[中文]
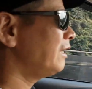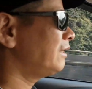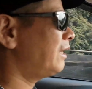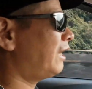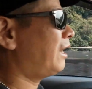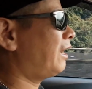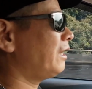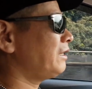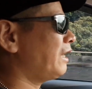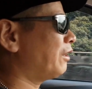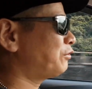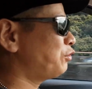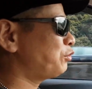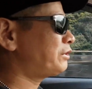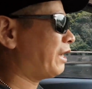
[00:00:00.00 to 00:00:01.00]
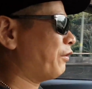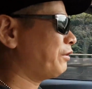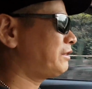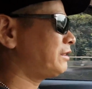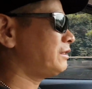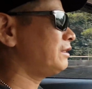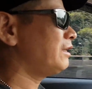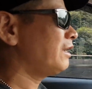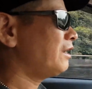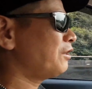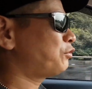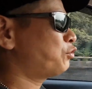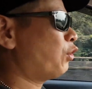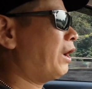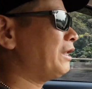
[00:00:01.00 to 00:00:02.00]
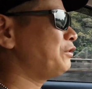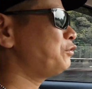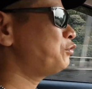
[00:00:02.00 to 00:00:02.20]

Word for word: 那要去找一只传